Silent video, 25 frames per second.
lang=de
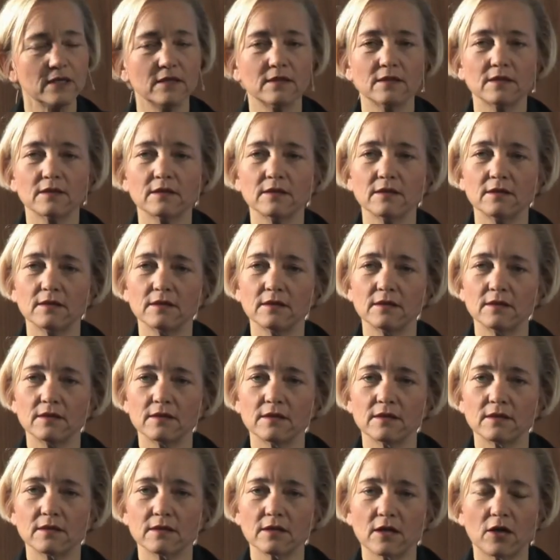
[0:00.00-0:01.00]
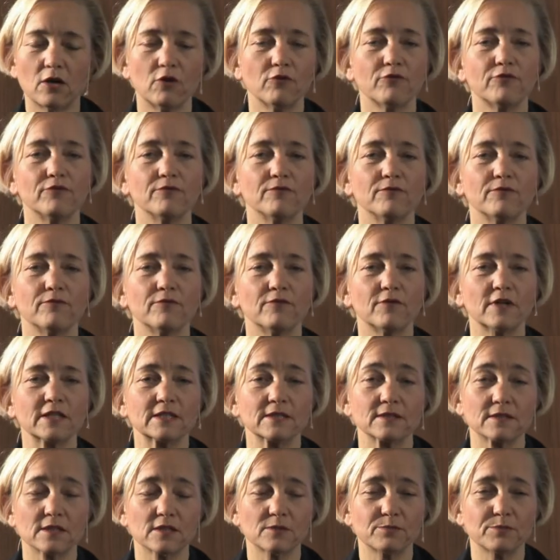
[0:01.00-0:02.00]
ihnen kaufen,
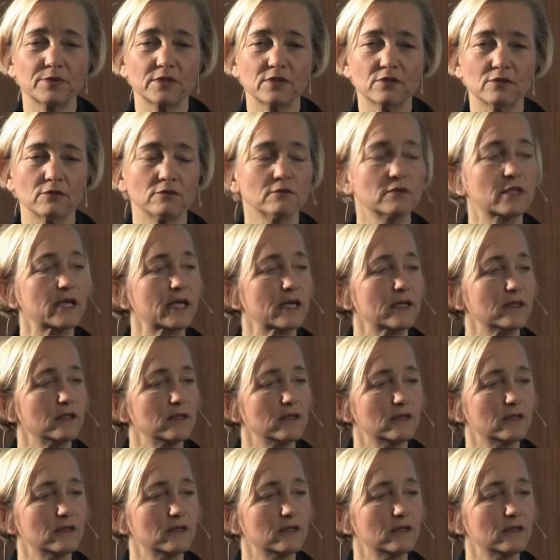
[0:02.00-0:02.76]
was ist das Besondere.